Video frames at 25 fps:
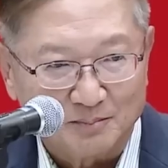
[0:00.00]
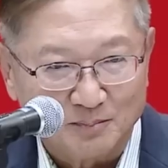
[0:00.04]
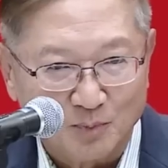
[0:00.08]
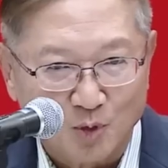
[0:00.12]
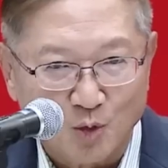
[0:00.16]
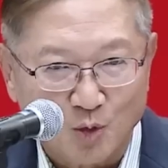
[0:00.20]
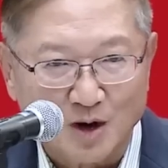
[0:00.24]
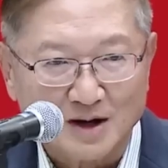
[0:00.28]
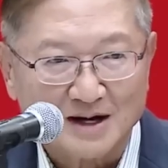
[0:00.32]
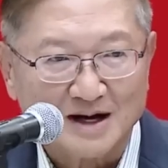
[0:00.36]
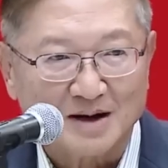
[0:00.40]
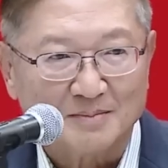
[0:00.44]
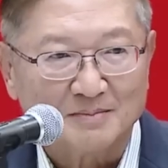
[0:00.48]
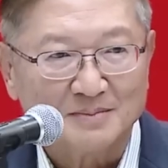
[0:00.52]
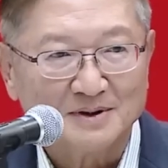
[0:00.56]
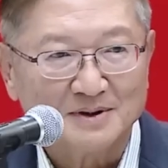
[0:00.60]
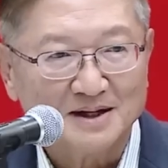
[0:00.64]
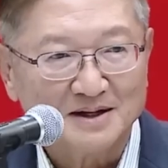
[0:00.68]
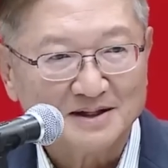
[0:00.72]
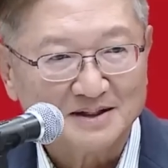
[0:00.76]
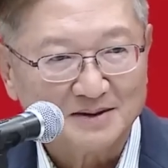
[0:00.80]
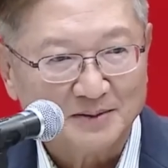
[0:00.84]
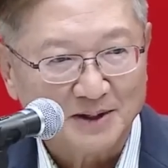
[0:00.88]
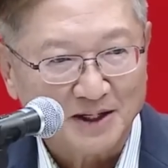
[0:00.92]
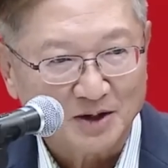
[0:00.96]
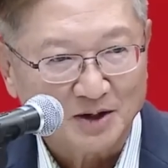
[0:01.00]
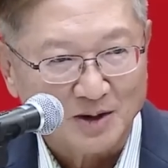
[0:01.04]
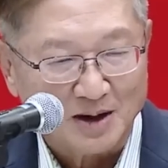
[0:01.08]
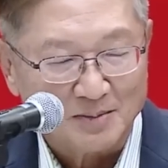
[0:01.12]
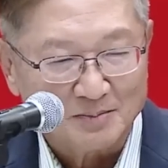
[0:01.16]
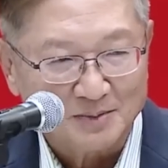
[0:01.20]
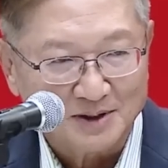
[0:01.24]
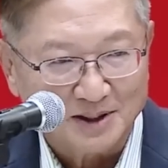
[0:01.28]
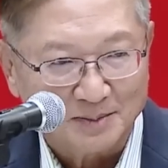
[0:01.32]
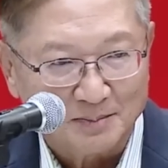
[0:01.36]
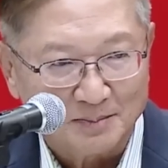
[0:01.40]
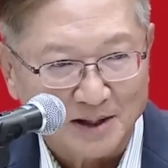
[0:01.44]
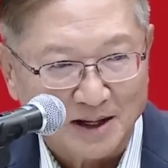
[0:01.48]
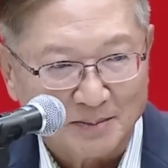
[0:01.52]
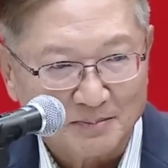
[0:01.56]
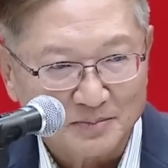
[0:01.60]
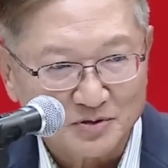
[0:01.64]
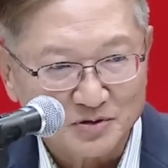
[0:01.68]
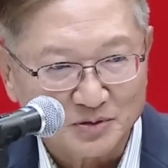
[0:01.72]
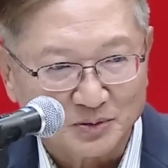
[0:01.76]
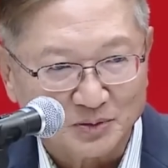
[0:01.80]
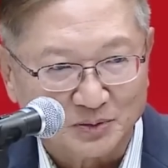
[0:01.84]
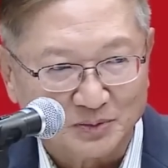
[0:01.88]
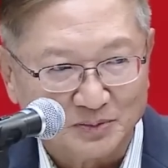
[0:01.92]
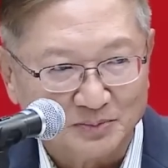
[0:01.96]
บวกกับเรื่องมีความเหลื่อม
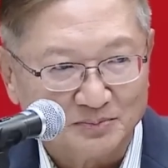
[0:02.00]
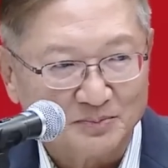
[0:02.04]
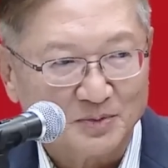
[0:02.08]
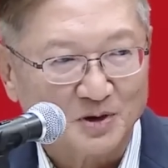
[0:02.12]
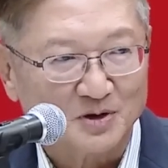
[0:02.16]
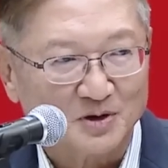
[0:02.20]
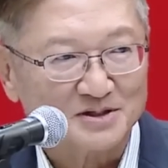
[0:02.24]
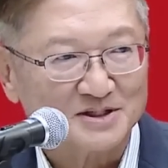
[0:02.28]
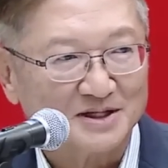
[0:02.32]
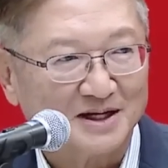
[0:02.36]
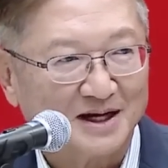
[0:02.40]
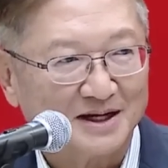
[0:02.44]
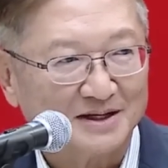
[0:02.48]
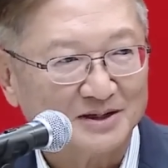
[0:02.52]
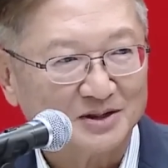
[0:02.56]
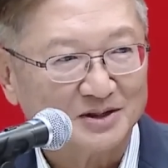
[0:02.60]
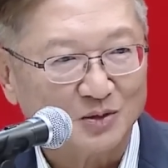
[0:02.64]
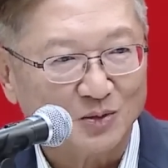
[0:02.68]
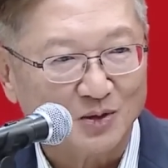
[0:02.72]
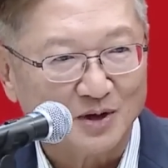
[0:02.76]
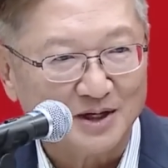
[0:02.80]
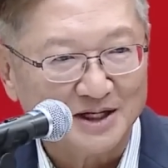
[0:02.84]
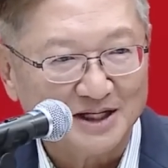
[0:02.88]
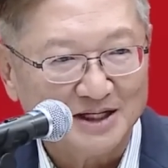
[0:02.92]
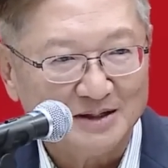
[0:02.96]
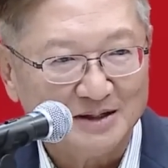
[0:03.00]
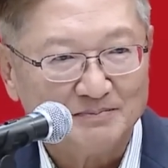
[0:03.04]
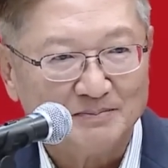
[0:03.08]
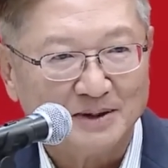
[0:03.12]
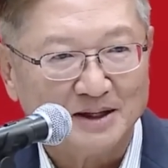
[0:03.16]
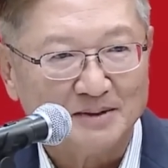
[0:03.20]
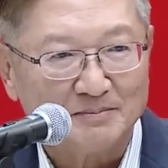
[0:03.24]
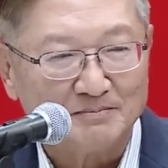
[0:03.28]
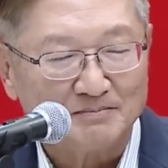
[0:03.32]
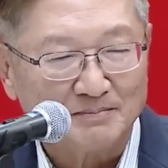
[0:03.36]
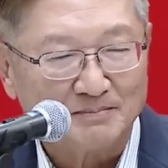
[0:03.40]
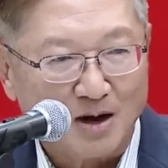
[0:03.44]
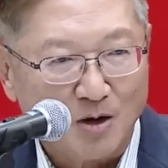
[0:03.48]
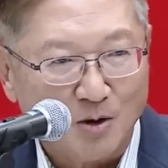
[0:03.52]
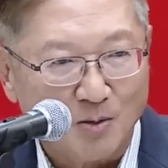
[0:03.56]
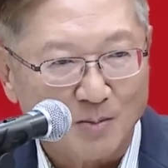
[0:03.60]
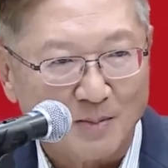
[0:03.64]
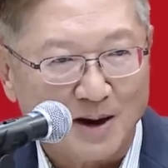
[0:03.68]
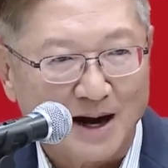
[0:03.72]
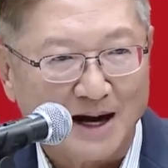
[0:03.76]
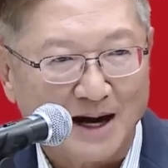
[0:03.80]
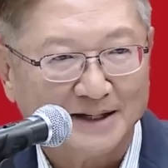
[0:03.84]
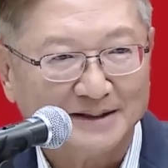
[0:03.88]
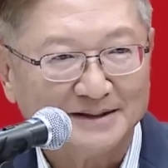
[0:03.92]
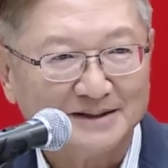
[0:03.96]
ล้ำสูงเพราะฉะนั้นตัวนี้เป็นเป้า
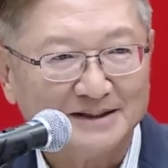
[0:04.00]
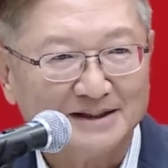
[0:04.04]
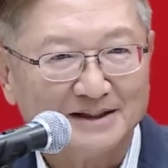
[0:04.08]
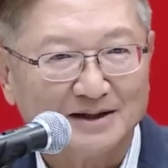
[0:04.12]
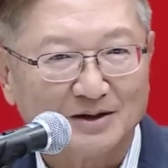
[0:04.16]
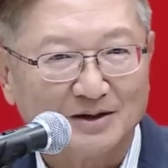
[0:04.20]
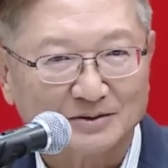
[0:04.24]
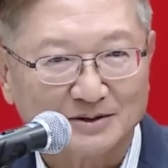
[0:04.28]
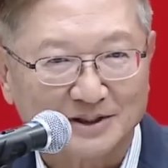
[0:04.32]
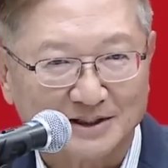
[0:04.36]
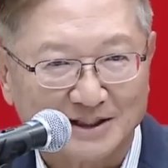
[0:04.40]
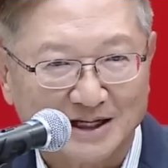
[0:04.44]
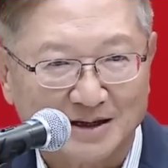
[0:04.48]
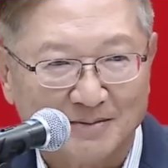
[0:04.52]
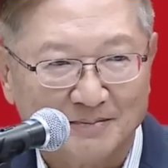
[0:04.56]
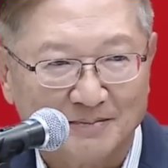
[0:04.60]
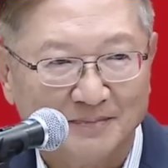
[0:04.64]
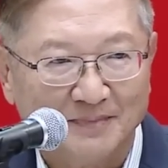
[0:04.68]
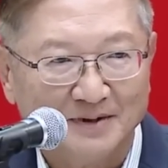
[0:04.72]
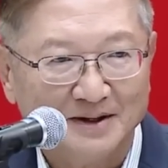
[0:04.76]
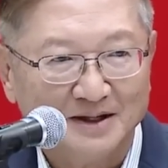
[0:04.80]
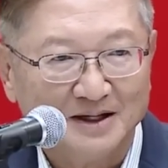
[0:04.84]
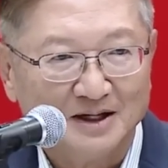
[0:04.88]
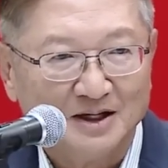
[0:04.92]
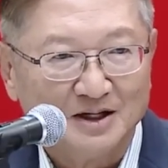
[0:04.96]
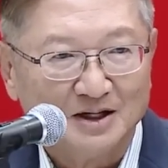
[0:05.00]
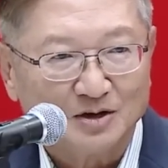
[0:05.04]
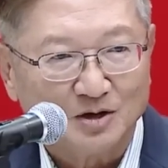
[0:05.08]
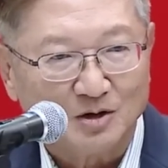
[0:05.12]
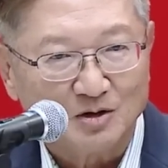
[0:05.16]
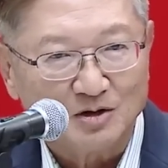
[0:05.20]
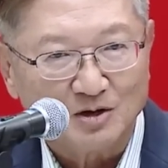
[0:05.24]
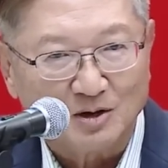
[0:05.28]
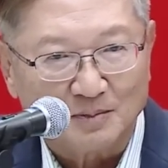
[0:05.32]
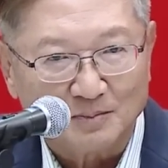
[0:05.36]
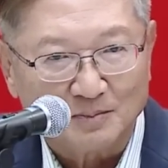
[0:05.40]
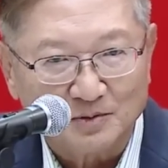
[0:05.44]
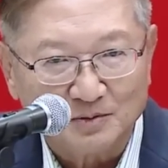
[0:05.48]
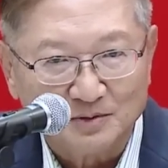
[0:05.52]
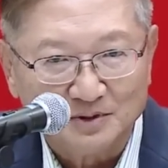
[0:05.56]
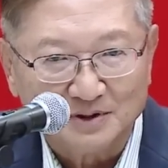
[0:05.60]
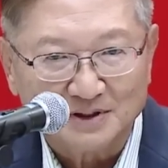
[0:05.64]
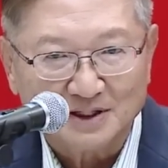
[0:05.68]
หมายที่เราจะทำต้องขอบคุณ